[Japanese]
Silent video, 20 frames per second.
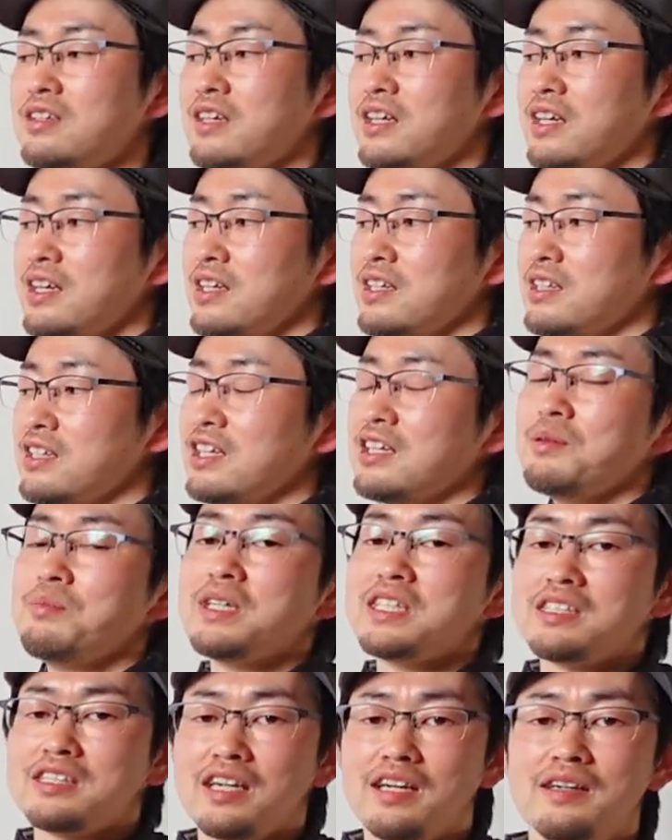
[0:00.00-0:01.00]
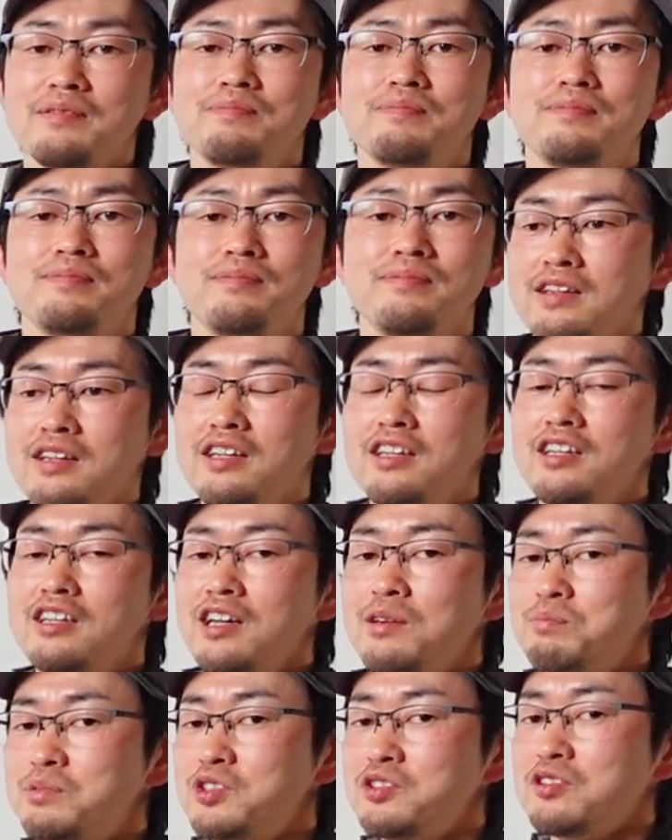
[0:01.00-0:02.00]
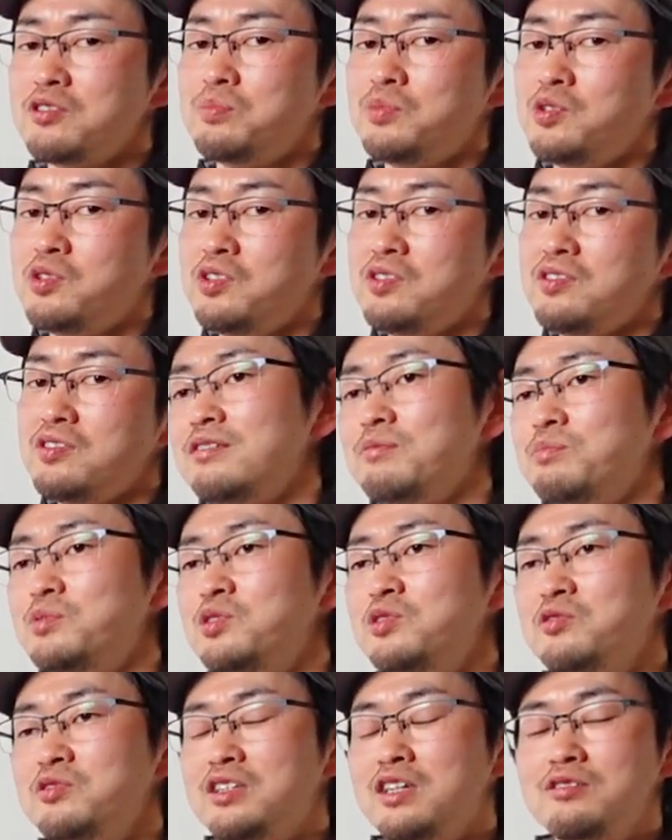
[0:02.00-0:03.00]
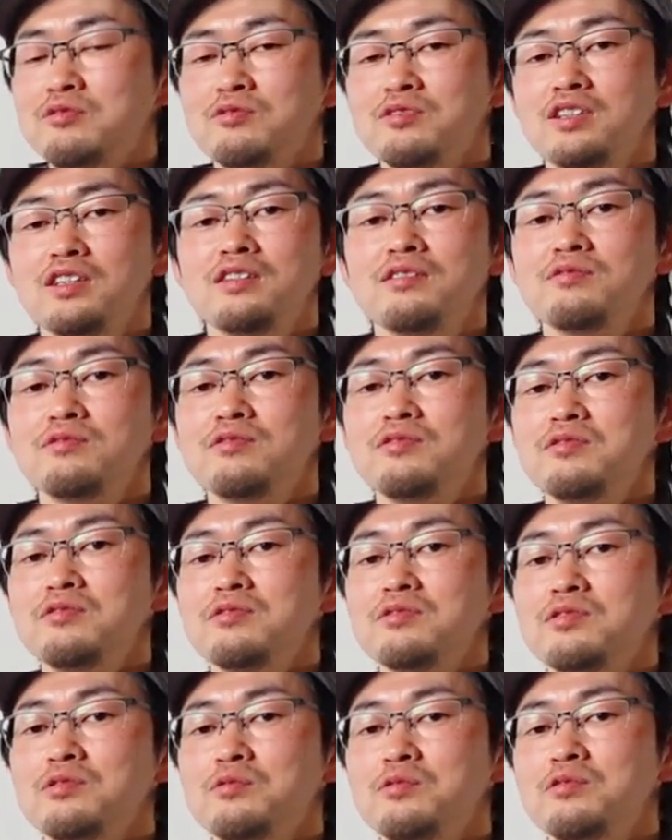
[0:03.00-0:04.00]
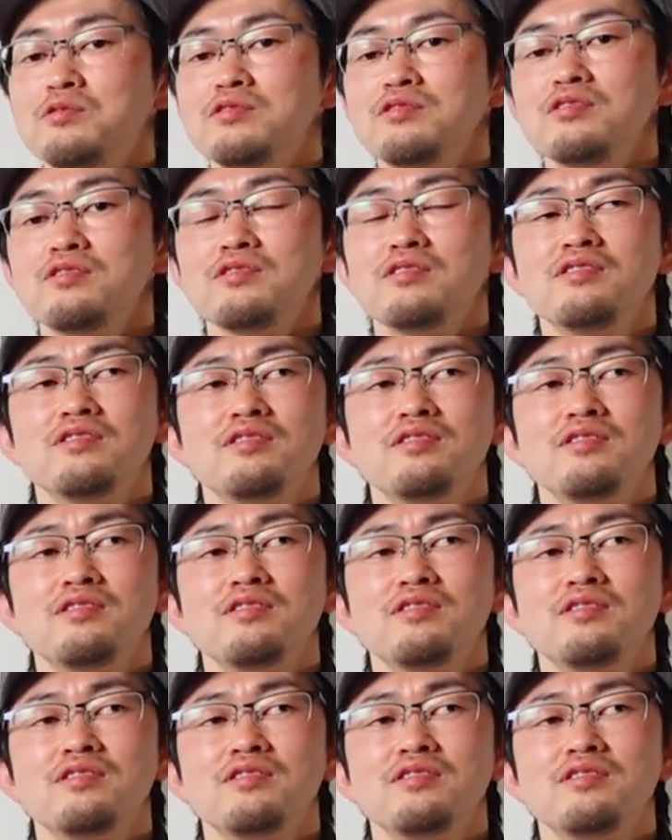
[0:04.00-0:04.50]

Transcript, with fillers: えー、行ってきました、えー、キャンプ場も無料なのにあのすごく